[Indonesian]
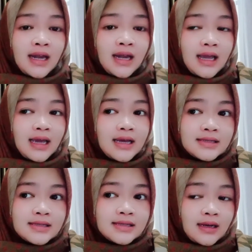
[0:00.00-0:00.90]
Nah,
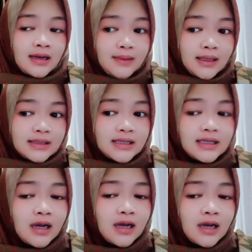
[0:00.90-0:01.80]
skir
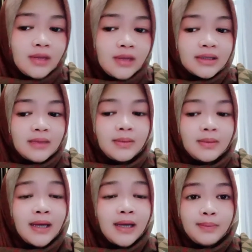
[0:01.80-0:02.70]
jadi aku yang pertama
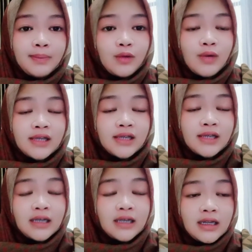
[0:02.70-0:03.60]
pakai flek
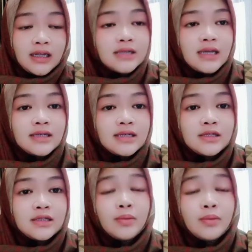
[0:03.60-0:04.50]
whitening dan
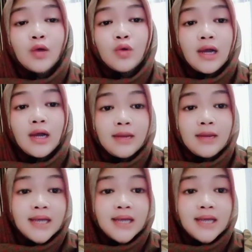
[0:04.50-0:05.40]
disitu memang aku karena
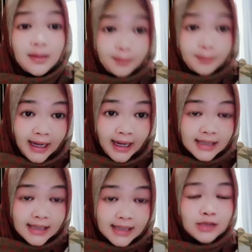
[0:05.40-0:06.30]
banyak flek
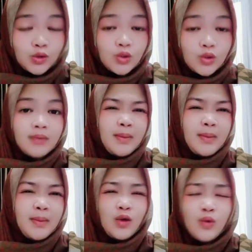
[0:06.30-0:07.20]
di situ dan
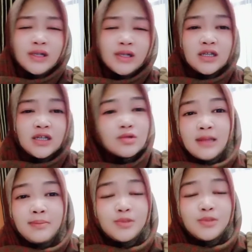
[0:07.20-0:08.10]
memang aku wajahnya
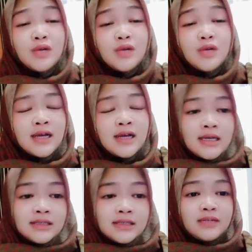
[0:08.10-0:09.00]
kusam juga.
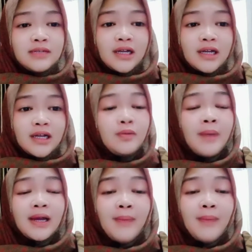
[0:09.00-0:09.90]
Jadi makanya aku
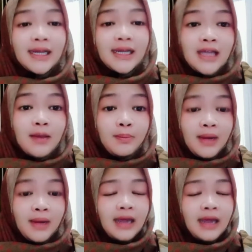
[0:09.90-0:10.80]
pakai paket yang
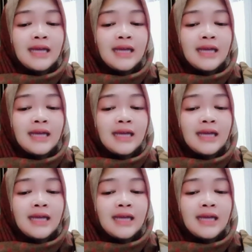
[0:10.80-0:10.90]
flek.